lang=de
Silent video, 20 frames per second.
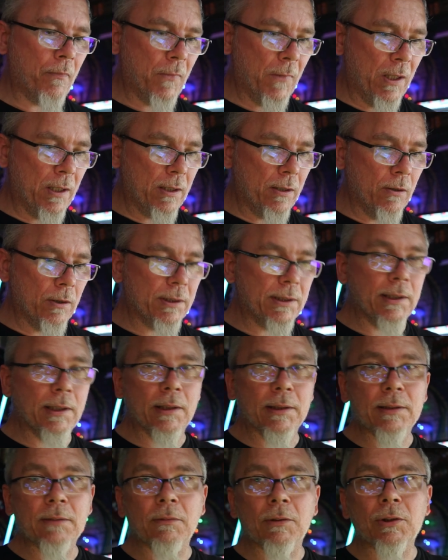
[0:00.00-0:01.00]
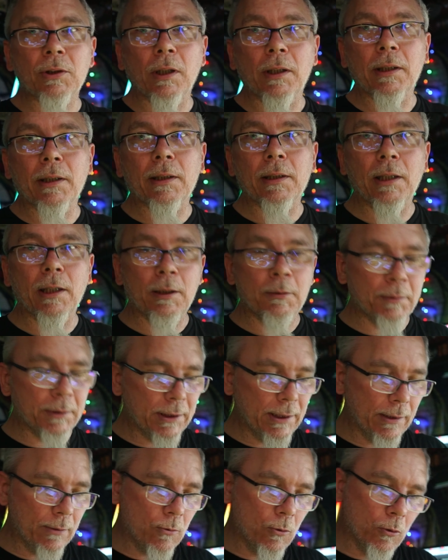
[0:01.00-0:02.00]
Das hört sich jetzt wahrscheinlich gleich ein
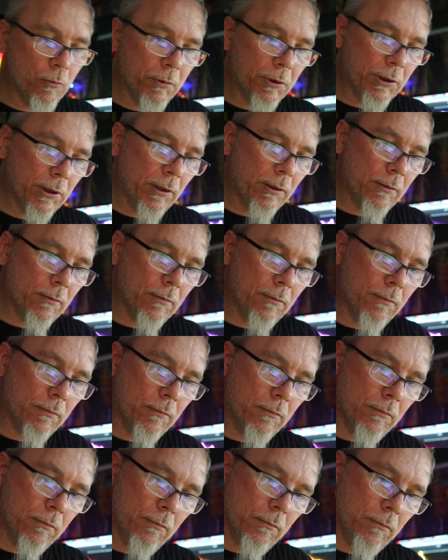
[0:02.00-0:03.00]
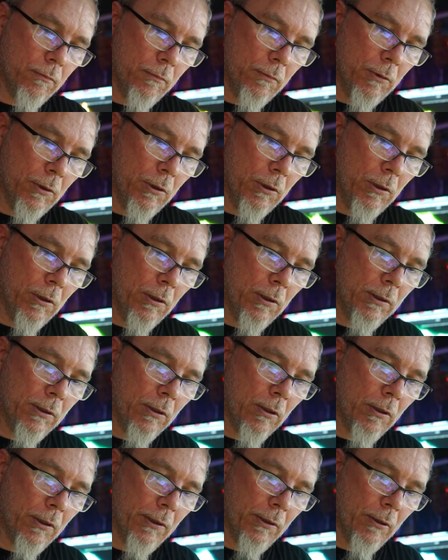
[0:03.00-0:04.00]
bisschen komisch an.
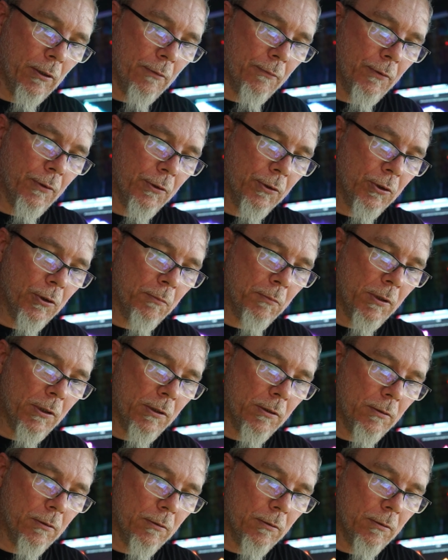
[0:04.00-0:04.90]
Sorry dafür schon mal.